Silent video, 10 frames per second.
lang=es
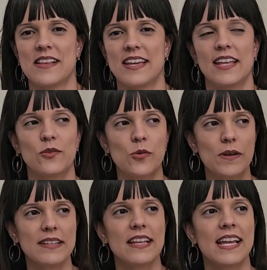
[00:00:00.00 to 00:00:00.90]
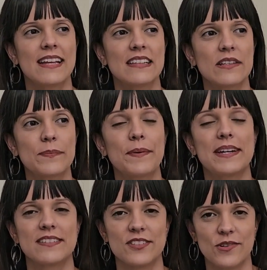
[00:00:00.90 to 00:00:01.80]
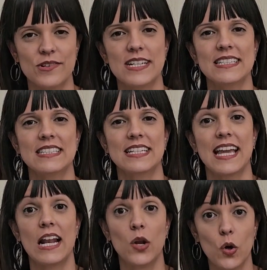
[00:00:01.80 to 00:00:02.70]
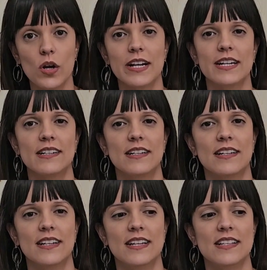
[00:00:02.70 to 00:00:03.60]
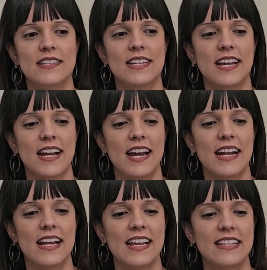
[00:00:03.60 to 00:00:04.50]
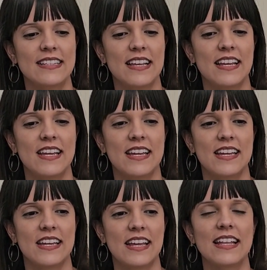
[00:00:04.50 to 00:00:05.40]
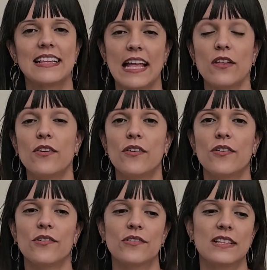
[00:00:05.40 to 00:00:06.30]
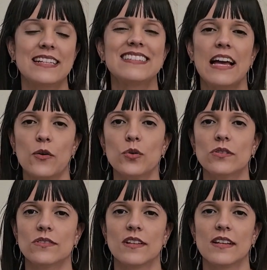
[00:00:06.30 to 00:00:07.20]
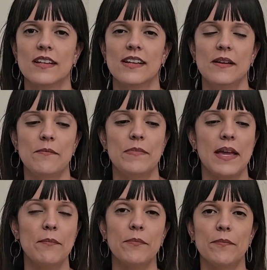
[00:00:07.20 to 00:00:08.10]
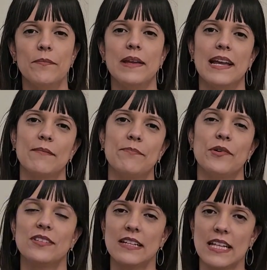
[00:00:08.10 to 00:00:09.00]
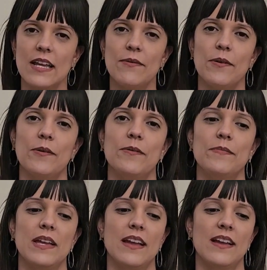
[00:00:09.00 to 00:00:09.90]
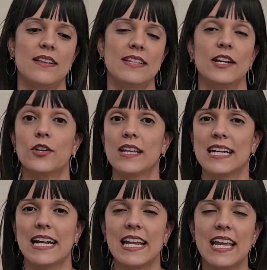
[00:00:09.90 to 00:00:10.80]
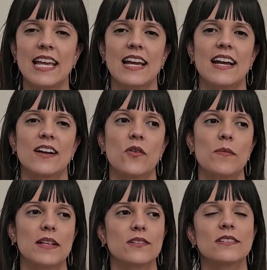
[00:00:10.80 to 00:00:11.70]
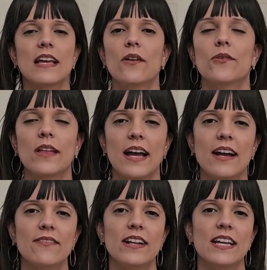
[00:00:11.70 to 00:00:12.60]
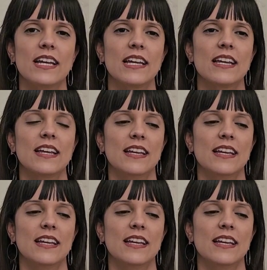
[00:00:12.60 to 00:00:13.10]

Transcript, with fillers: que tú ves en esas personas que logran llegar a ese estado de salud bien, positivo, bien lleno de energía, comiendo saludable,